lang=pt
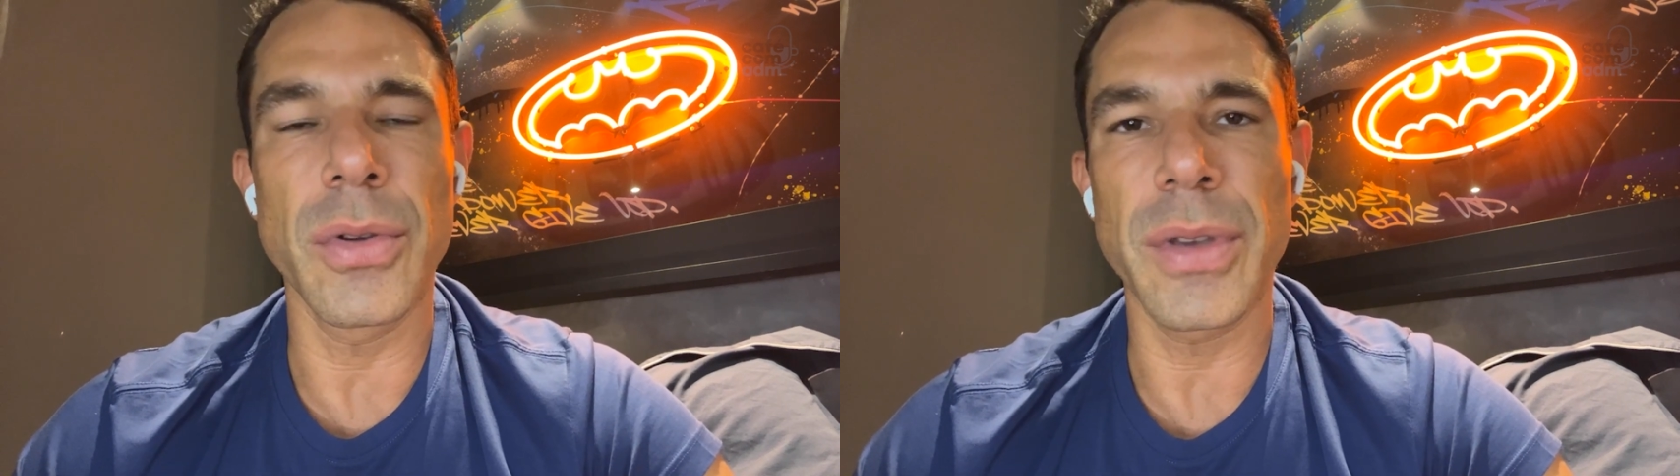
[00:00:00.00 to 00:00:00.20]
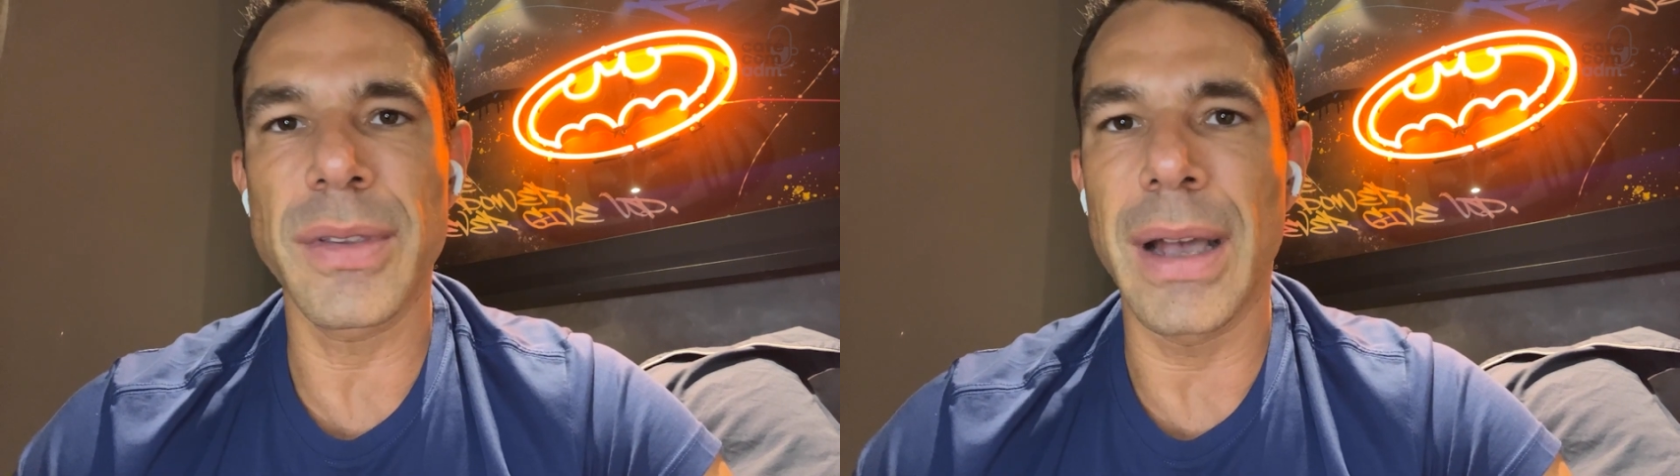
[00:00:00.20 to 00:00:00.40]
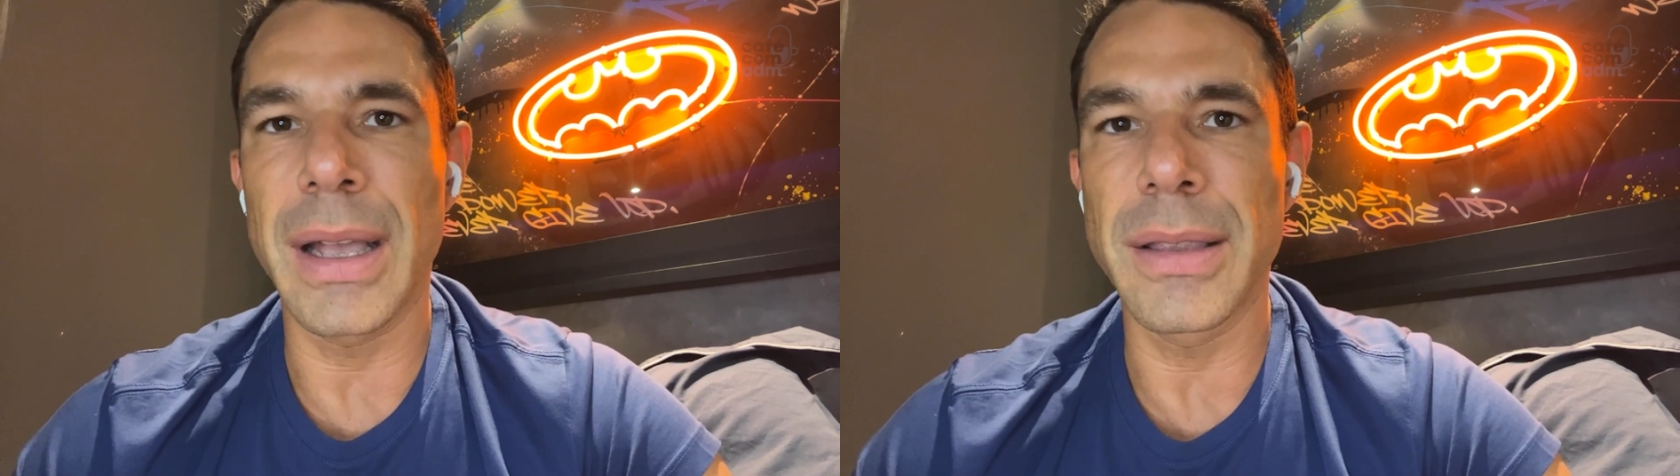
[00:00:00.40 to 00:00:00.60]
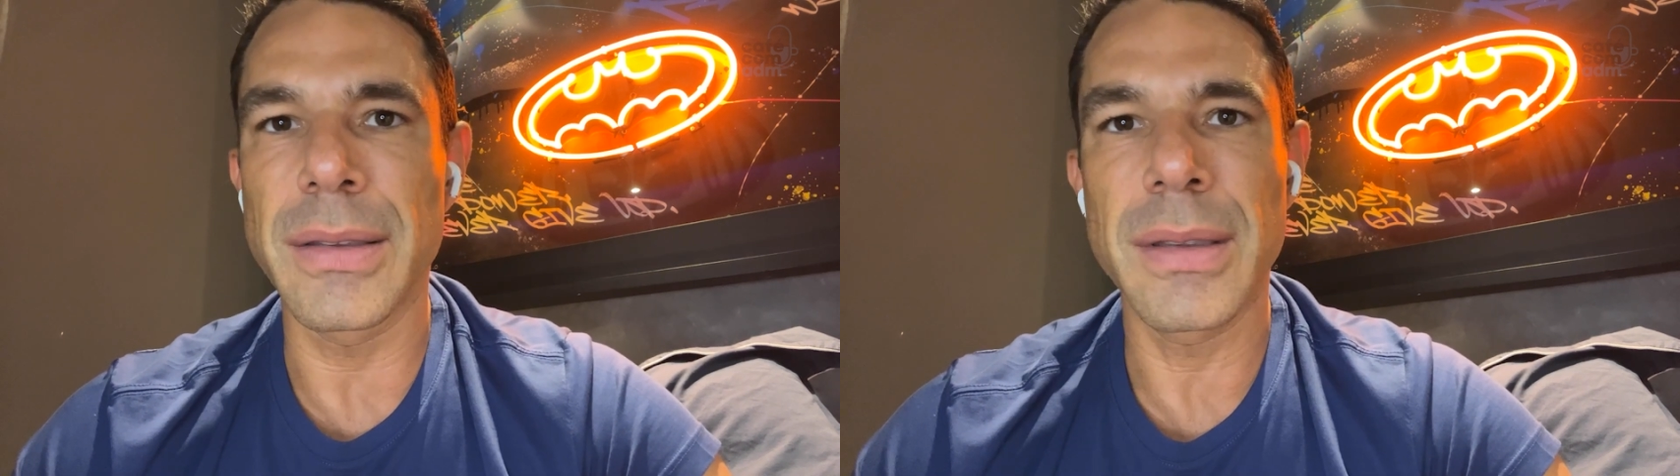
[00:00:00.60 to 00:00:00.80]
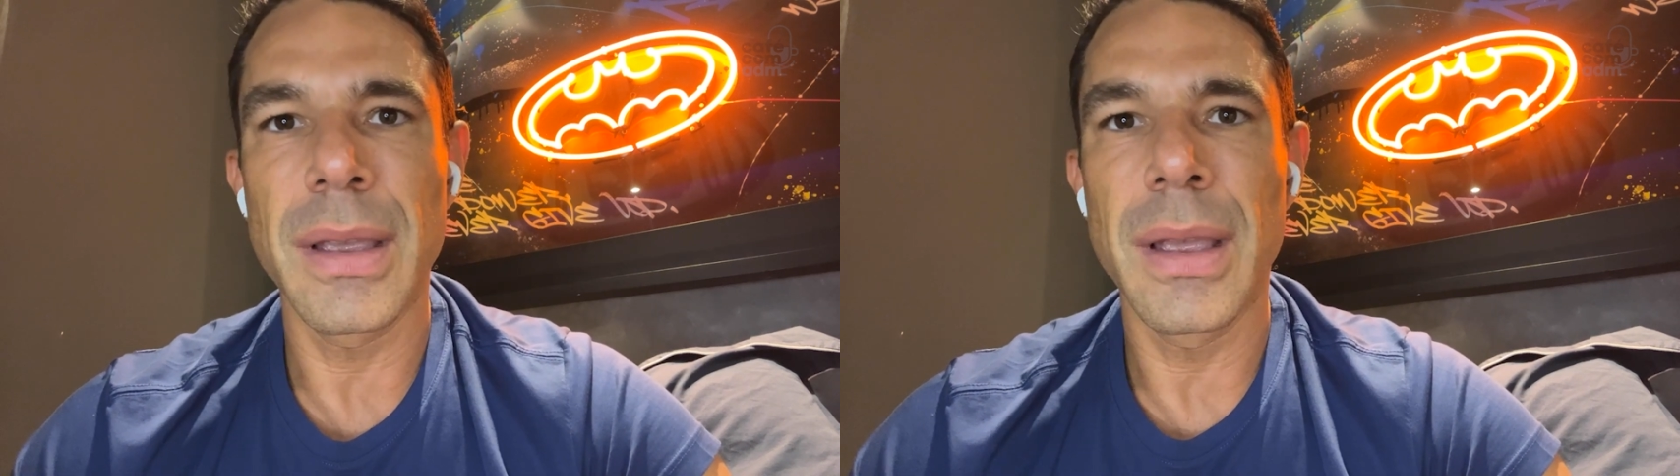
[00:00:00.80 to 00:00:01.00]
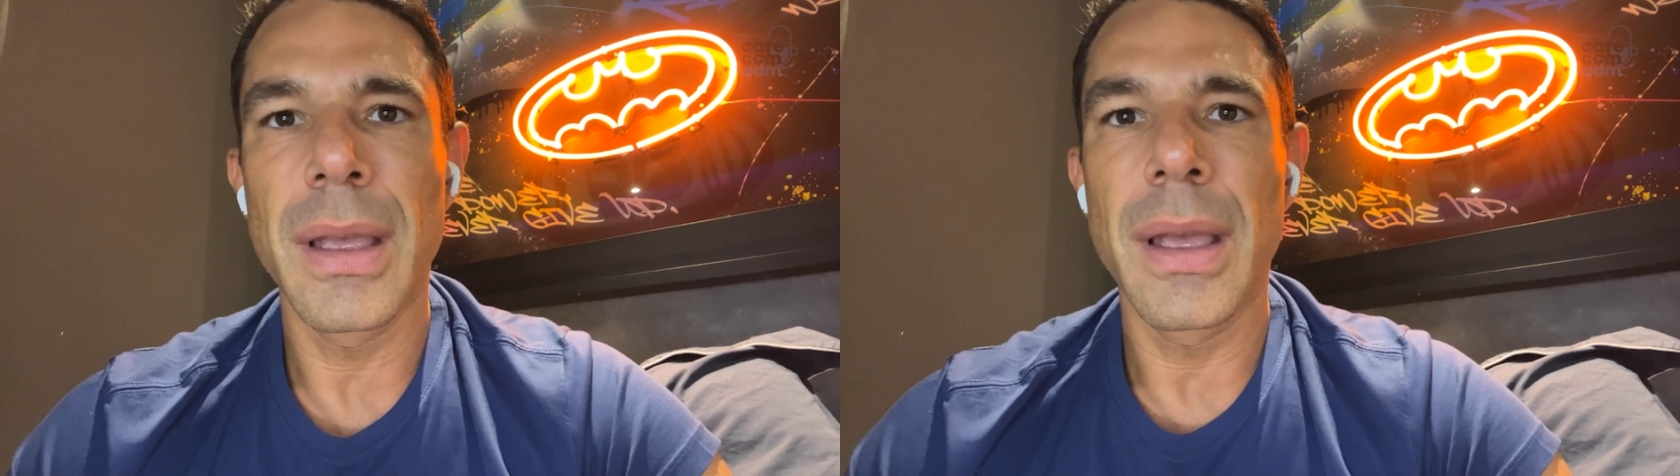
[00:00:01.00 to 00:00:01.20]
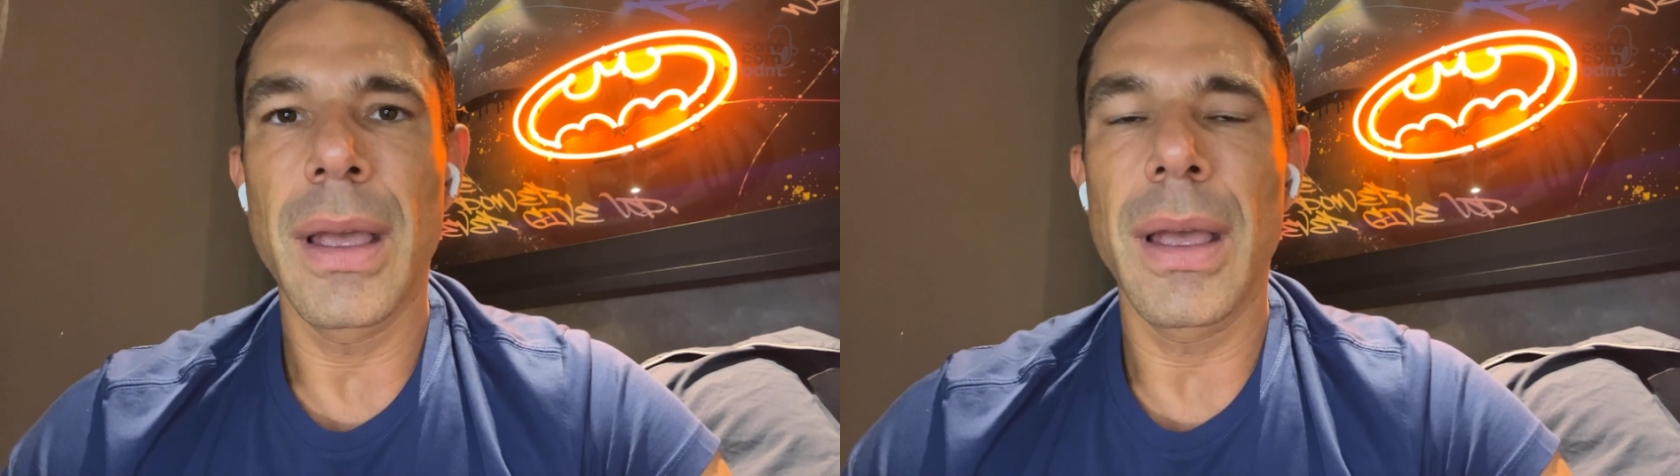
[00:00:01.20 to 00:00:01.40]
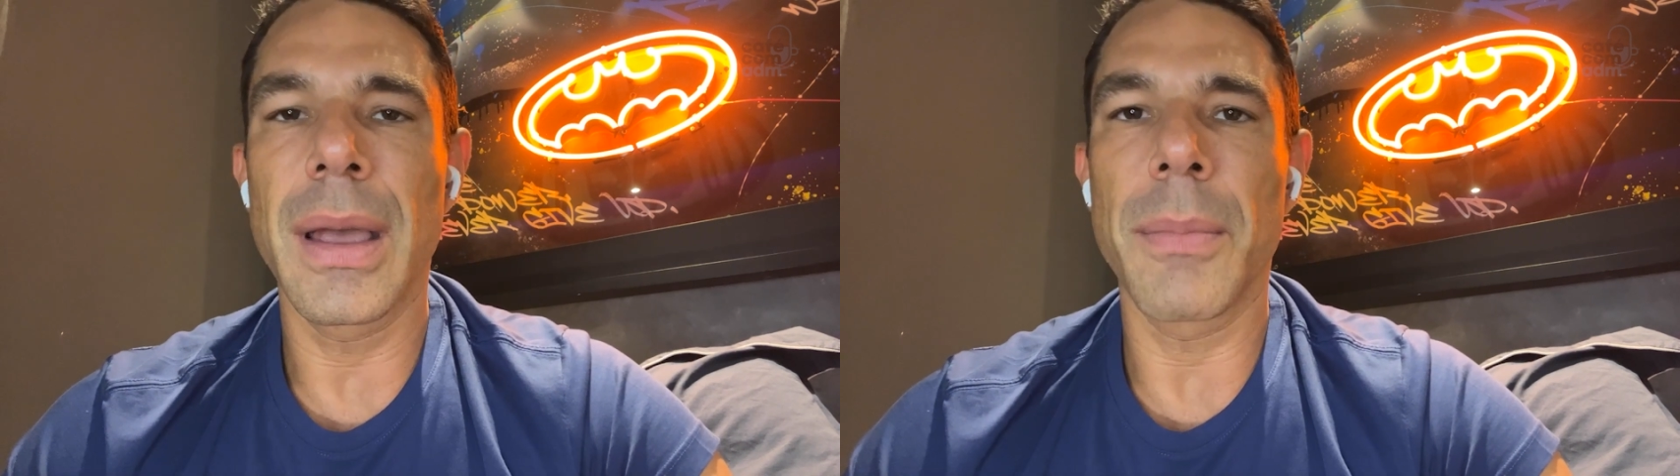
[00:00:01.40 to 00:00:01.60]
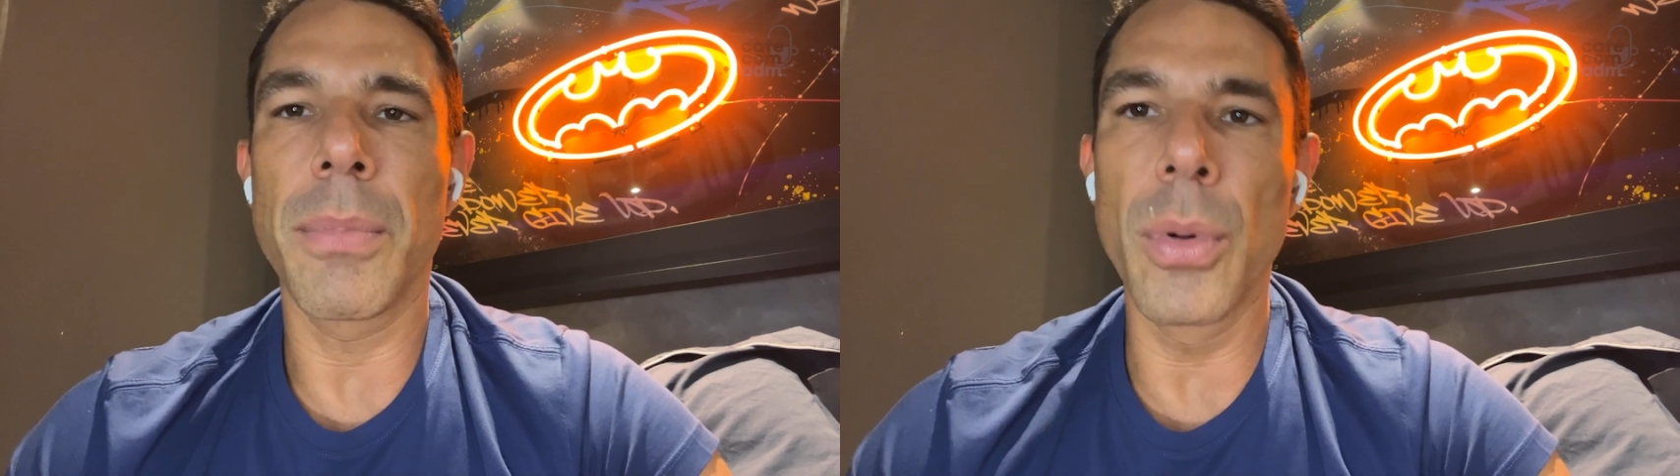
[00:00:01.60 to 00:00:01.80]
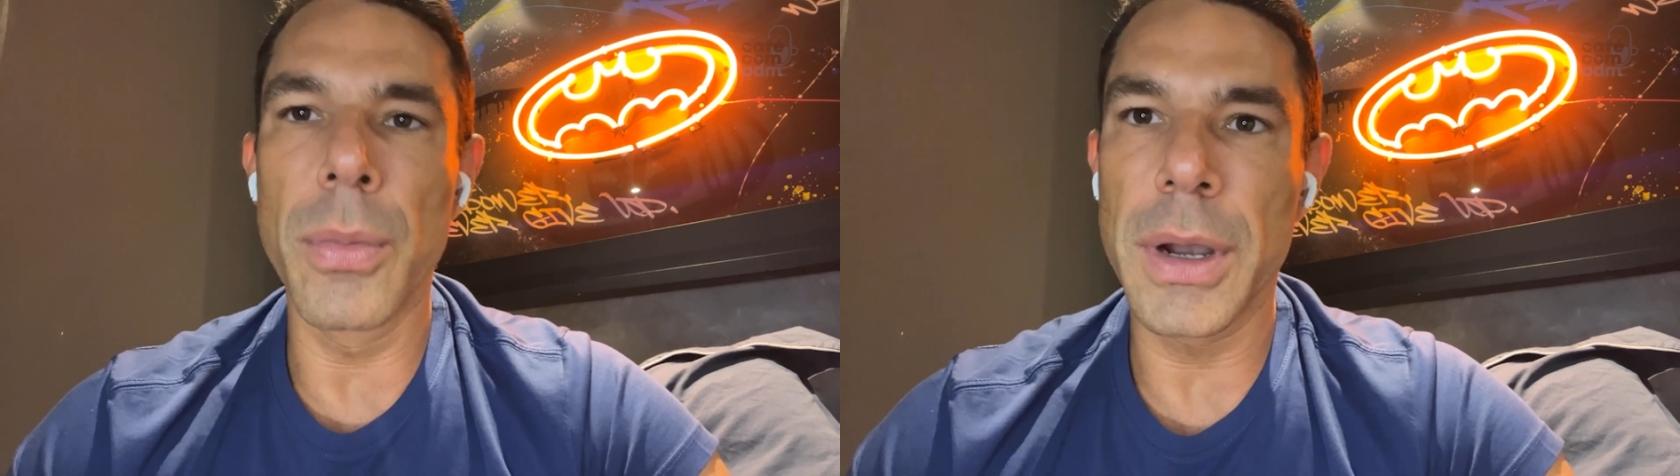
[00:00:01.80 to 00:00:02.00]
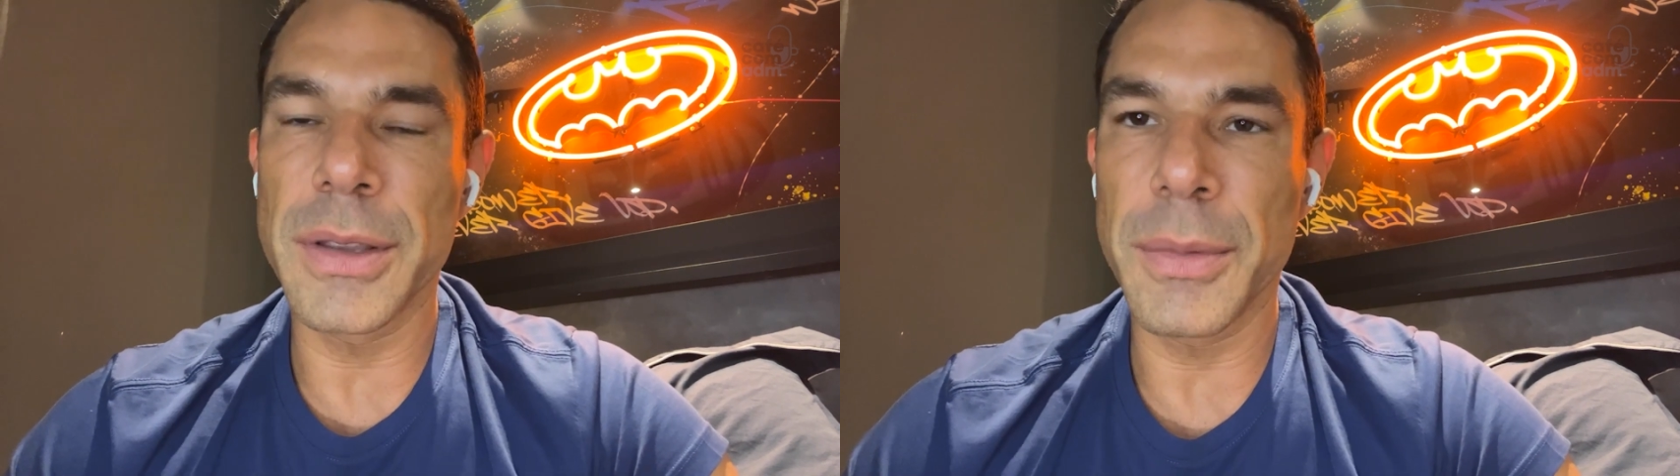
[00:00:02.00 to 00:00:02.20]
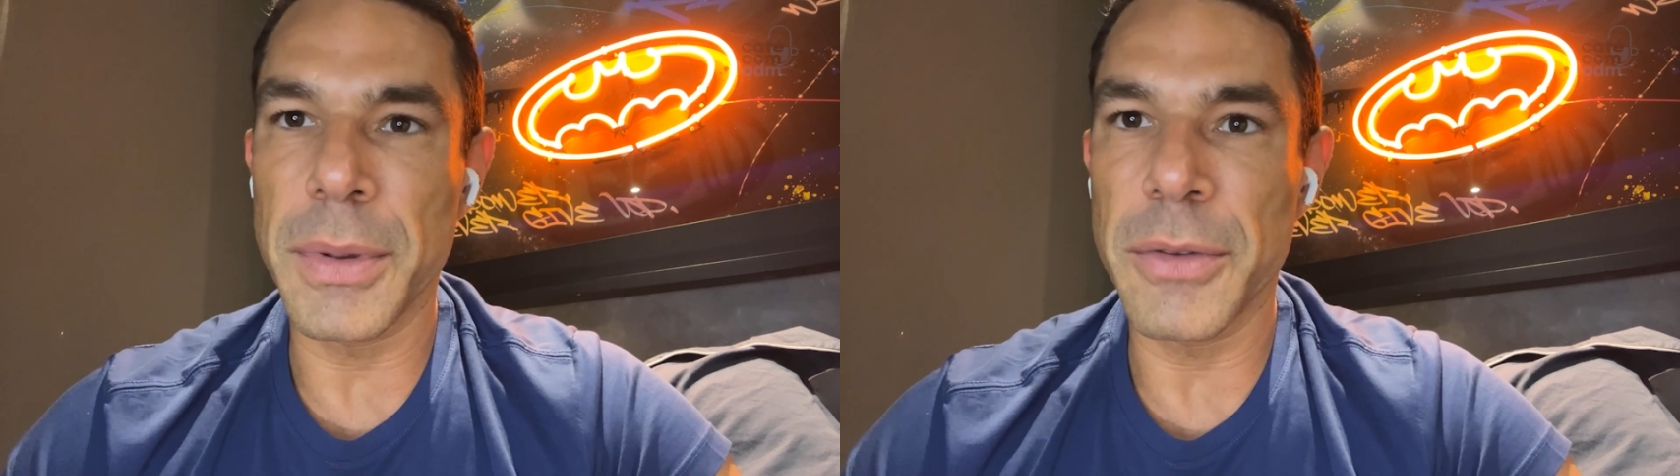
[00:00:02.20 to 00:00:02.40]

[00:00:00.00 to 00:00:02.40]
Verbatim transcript: de universidades é, públicas e